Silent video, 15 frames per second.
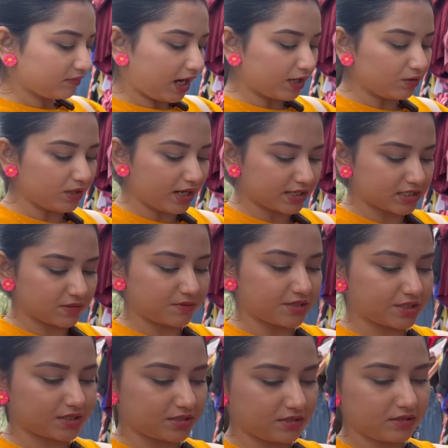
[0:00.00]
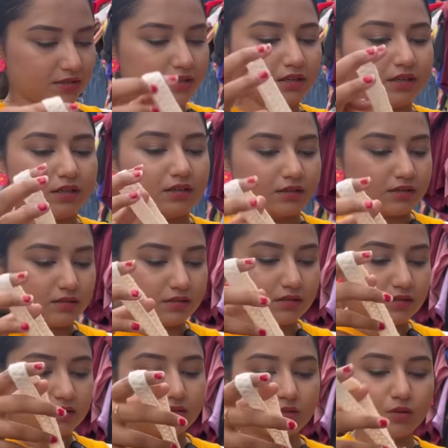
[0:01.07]
ভালো লাগছে বেশ
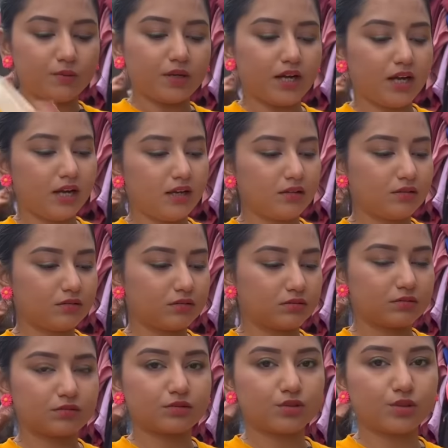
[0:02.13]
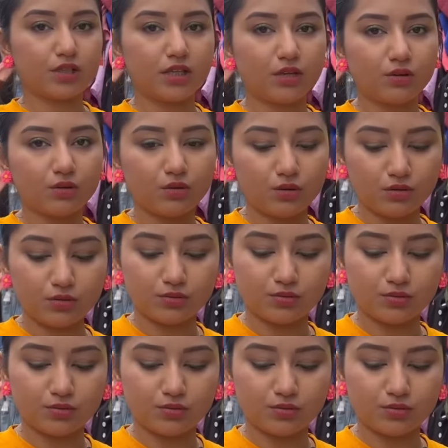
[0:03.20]
তোমরা যদি কোনো